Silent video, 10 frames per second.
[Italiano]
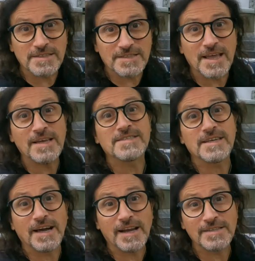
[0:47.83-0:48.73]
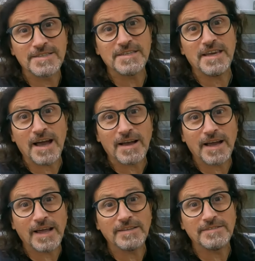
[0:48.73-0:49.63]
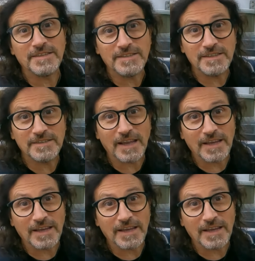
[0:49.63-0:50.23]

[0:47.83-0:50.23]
assistenza e garanzia garantiti